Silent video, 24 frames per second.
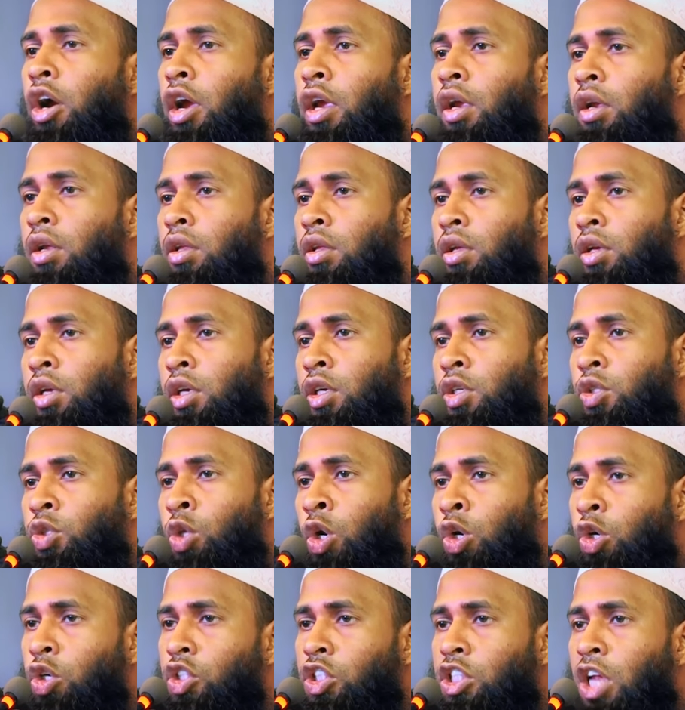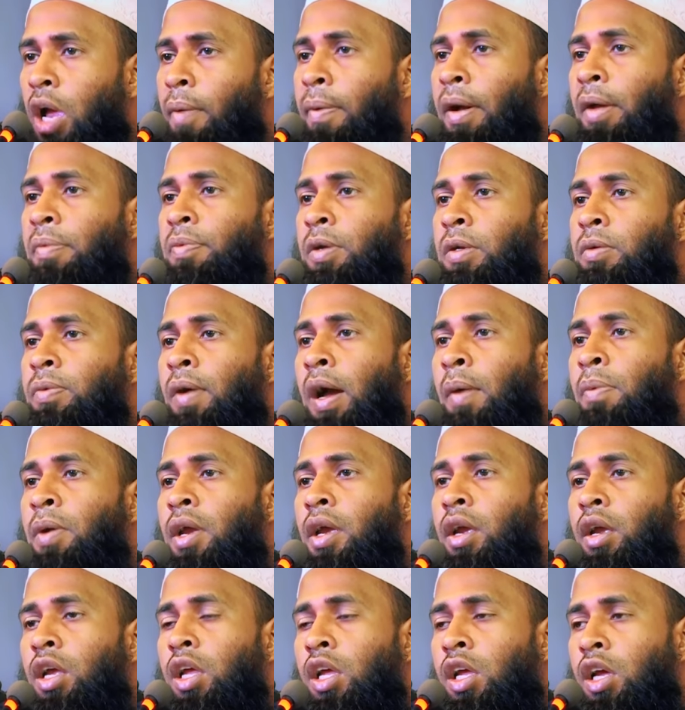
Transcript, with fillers: হয় তখন স্বাভাবিকভাবে